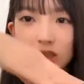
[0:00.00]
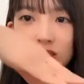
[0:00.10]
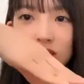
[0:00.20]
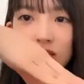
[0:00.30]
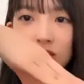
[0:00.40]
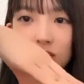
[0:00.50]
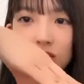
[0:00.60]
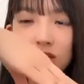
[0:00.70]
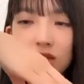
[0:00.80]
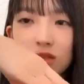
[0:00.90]
常にこう
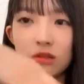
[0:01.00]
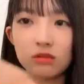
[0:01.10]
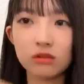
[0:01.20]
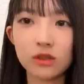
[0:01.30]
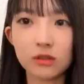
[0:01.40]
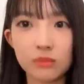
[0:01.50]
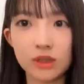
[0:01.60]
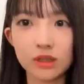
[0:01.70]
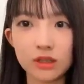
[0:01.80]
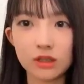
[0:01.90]
ヒールで踊ってるみ
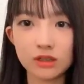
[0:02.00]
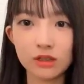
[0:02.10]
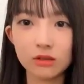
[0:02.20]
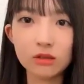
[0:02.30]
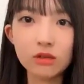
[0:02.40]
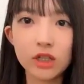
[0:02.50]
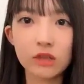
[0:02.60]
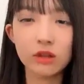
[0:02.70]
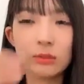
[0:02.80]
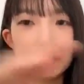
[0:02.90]
たいな感じでグローリー
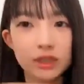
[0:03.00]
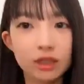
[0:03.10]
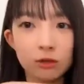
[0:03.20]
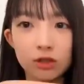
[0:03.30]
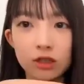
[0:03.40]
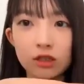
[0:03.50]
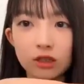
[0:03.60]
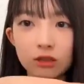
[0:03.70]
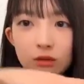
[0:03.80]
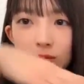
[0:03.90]
はぺっちゃんこなんです
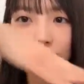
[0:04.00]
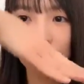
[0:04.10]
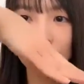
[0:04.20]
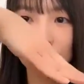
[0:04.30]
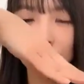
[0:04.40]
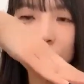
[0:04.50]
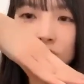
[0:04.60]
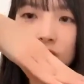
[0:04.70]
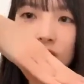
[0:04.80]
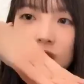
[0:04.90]
けどこん
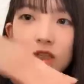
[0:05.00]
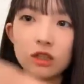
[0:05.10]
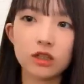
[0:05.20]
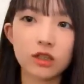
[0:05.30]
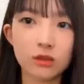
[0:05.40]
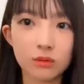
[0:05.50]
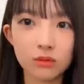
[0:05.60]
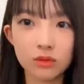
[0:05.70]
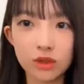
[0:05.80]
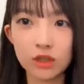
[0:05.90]
ぐらいあってね本
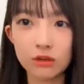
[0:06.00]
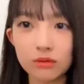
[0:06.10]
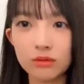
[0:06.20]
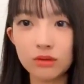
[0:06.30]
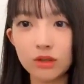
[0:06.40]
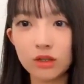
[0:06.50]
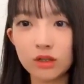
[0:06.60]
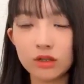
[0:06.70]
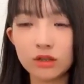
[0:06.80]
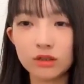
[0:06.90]
当に結構
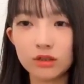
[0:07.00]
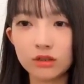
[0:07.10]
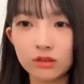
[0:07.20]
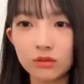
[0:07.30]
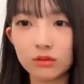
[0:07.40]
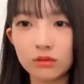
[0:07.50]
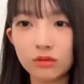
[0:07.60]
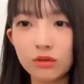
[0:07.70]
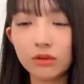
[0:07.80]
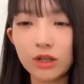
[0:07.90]
そう
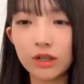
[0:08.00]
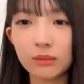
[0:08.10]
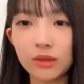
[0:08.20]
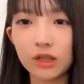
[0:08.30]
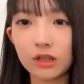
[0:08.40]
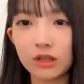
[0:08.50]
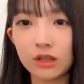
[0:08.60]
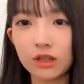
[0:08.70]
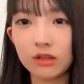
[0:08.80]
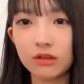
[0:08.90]
外から見たらね
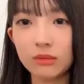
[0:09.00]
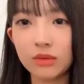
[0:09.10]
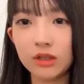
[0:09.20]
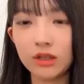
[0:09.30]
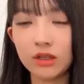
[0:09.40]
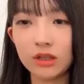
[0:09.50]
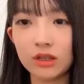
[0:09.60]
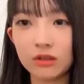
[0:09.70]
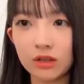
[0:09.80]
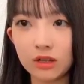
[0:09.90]
ヒールに見えないんだけ
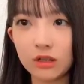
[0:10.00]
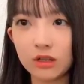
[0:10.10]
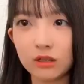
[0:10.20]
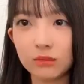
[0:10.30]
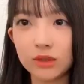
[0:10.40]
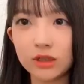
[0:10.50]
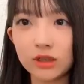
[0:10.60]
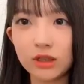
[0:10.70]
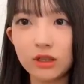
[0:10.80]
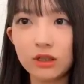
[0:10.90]
どねめっちゃ
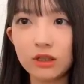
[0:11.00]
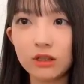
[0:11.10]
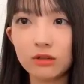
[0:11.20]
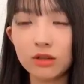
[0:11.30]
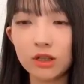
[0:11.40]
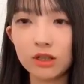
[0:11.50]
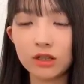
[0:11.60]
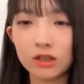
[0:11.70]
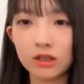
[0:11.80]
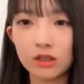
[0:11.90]
ねインヒールが入っ
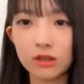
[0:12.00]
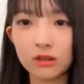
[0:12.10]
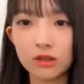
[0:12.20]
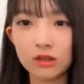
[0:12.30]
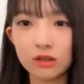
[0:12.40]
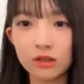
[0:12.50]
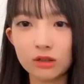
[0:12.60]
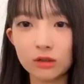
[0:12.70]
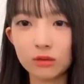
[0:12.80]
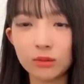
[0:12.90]
ててね
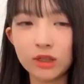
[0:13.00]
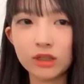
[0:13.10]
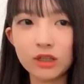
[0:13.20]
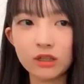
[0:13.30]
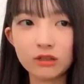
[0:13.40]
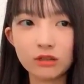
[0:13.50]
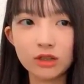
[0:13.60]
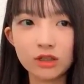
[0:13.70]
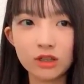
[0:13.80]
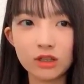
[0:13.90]
そうめちゃく
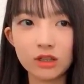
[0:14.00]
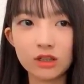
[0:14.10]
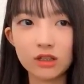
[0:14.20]
ちゃね